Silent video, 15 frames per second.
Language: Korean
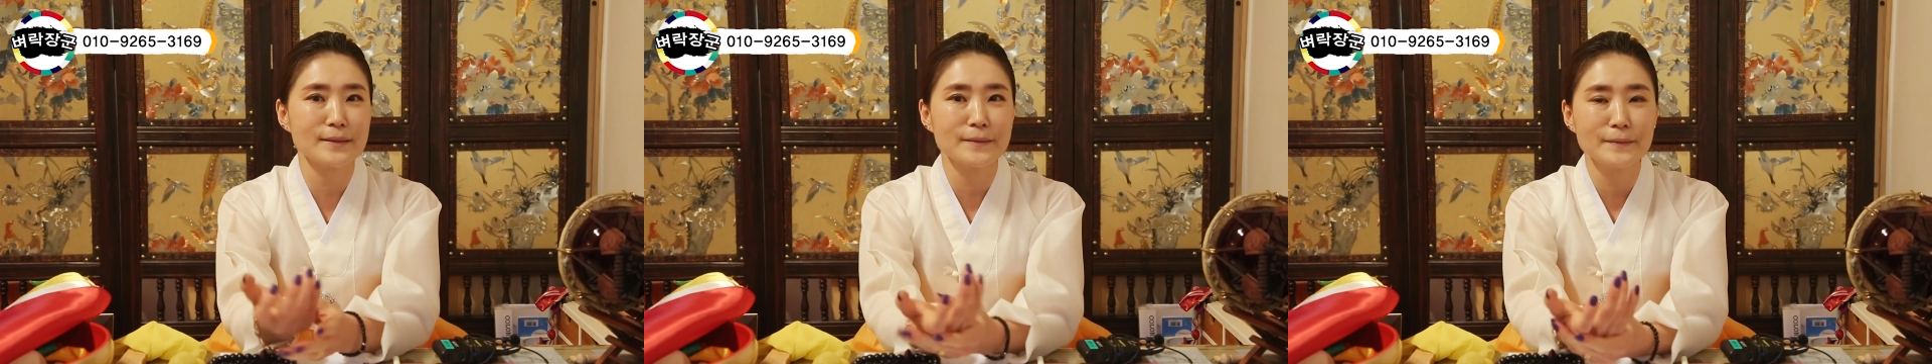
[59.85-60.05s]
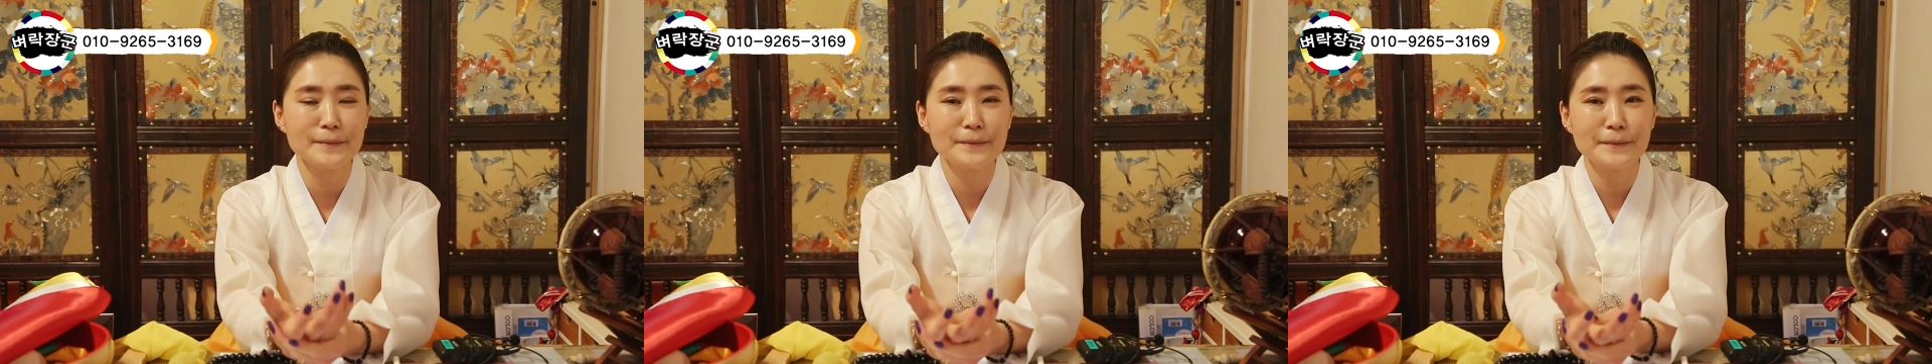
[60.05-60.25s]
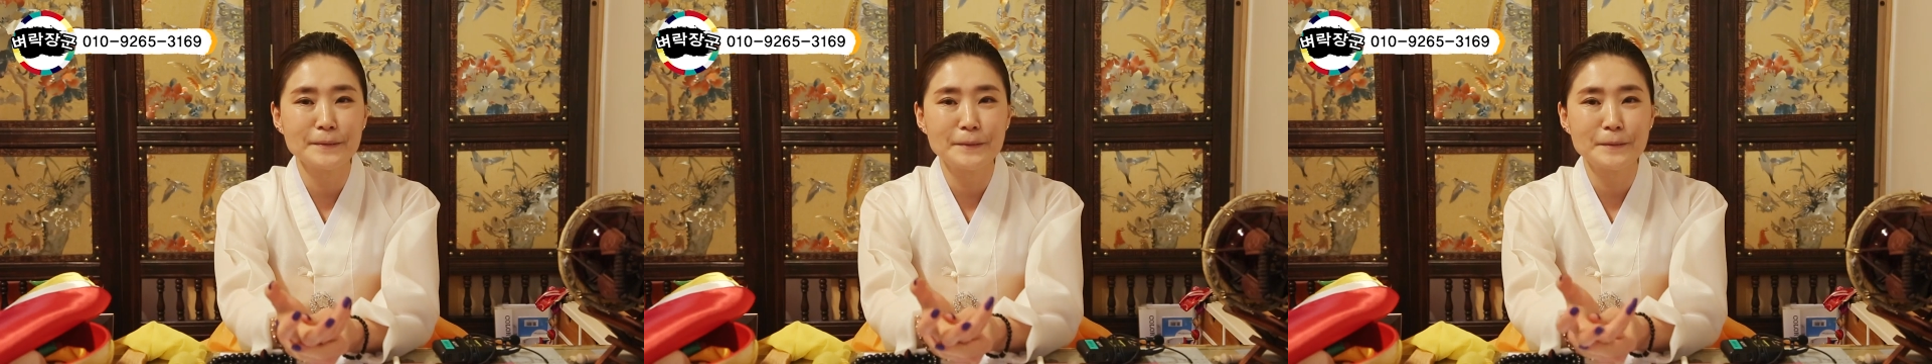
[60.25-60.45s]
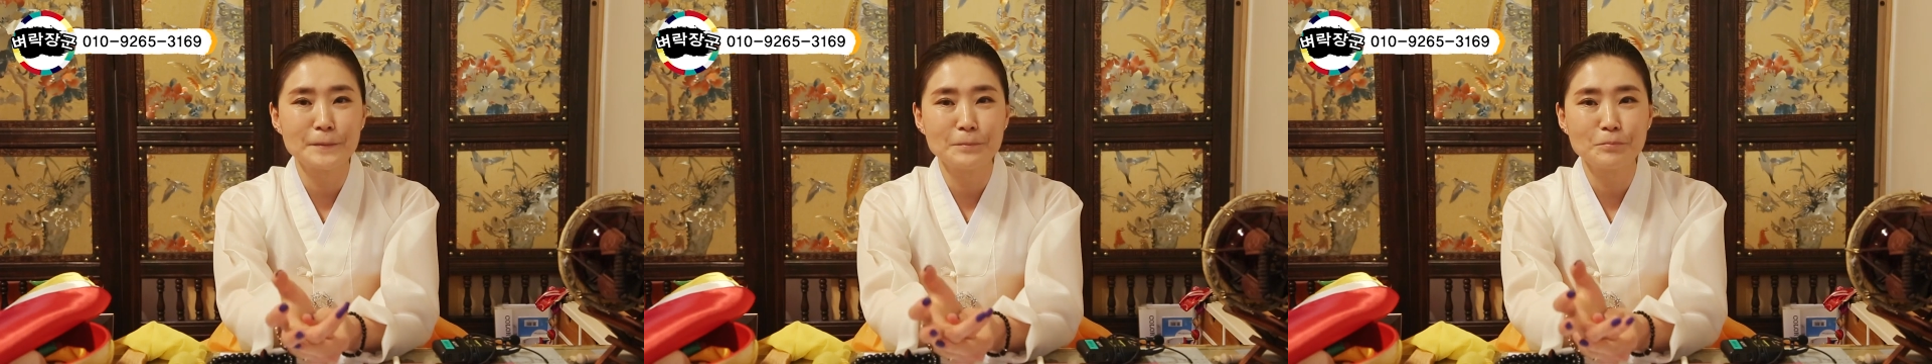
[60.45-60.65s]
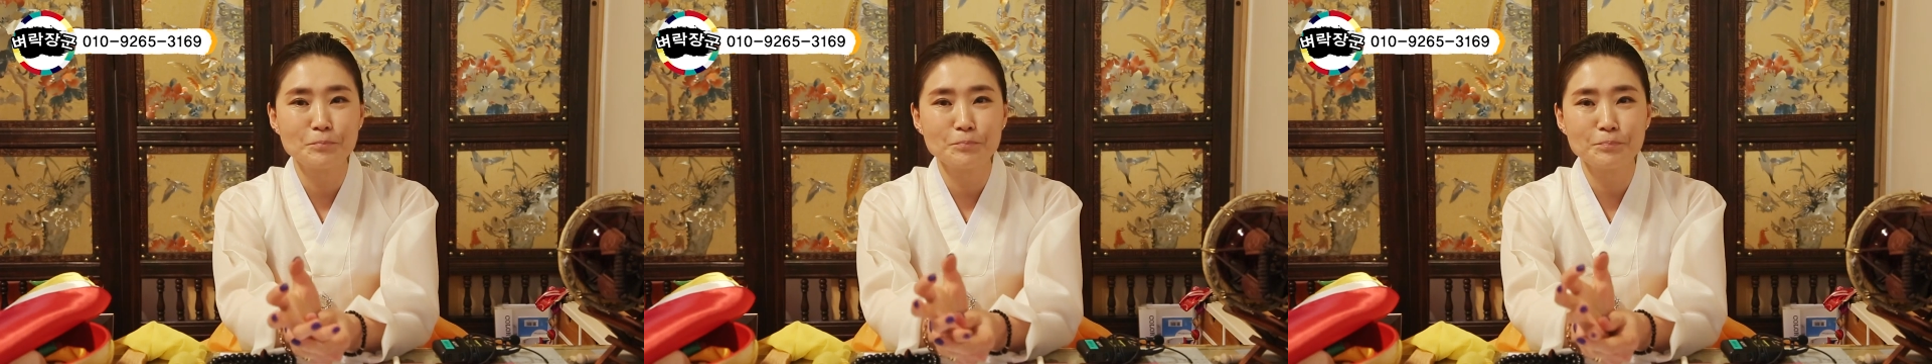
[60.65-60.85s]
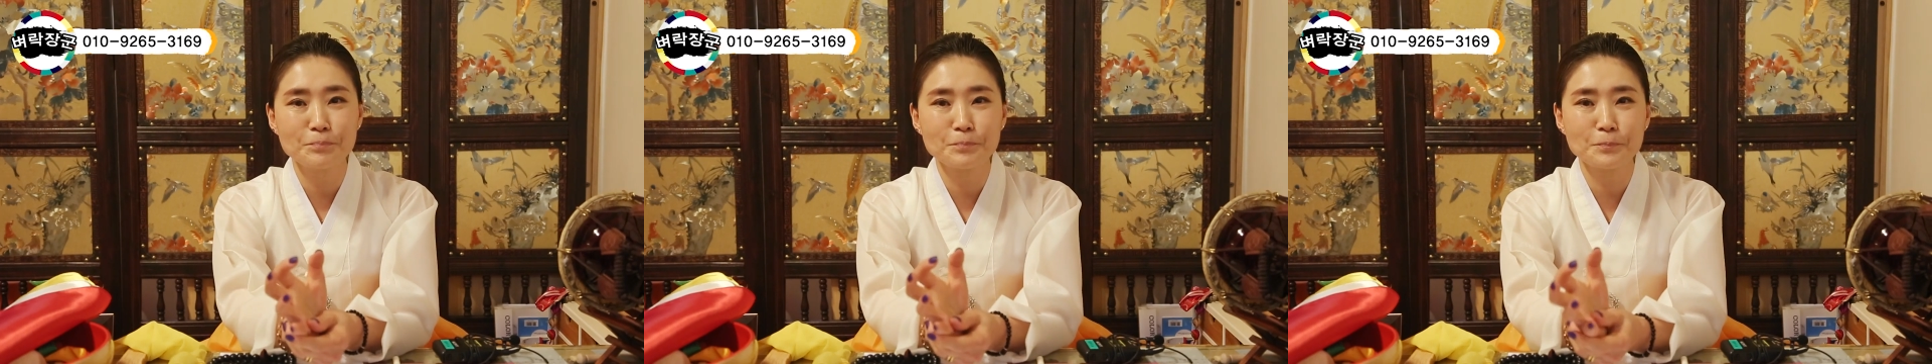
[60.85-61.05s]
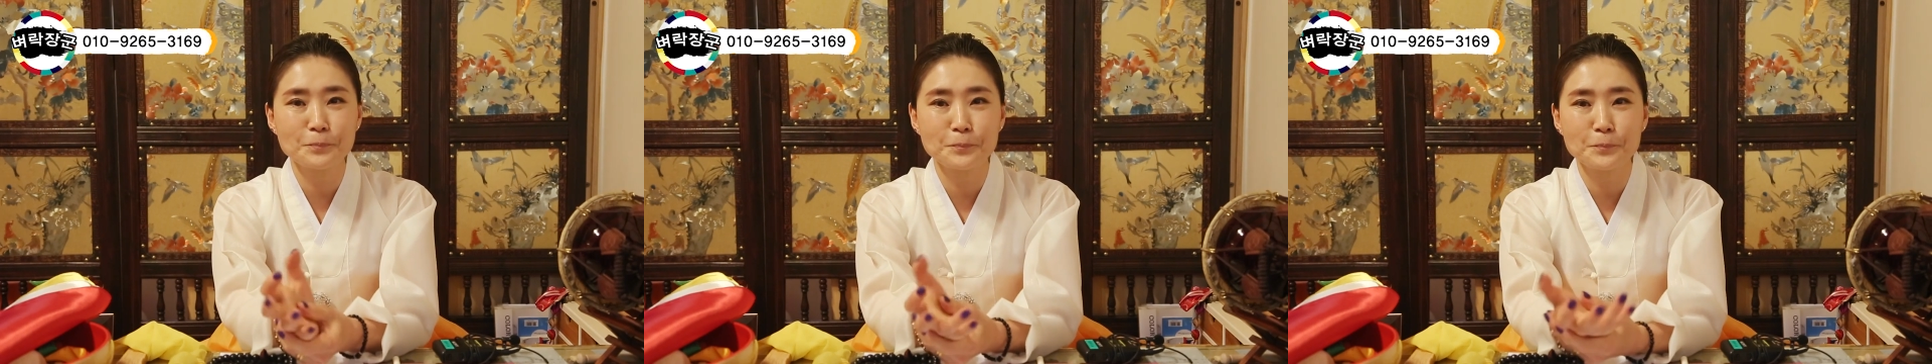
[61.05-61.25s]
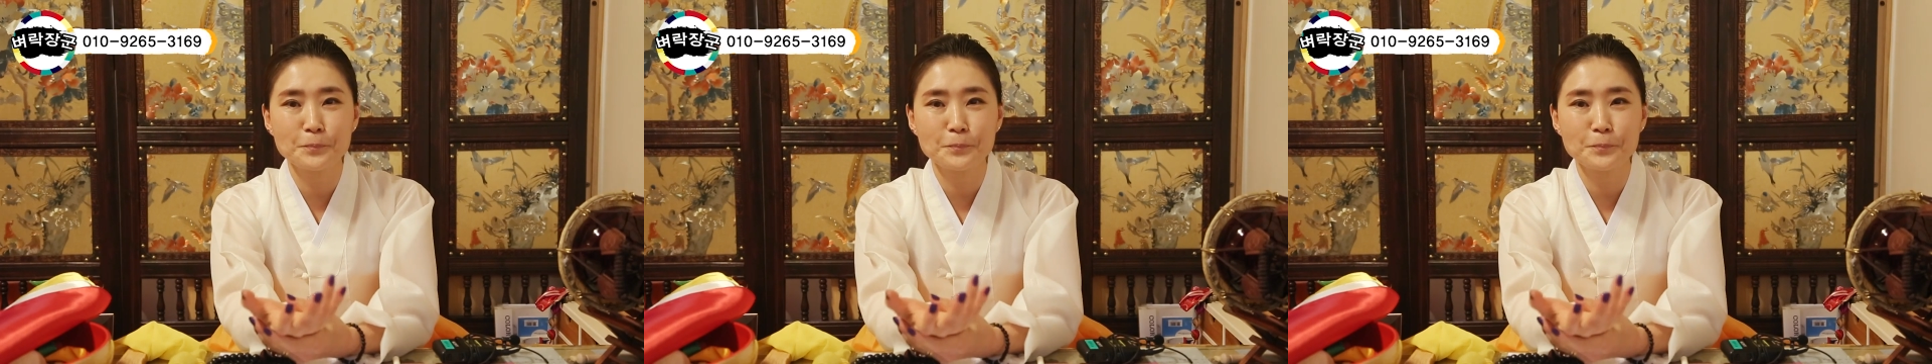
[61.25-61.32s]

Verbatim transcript: 음.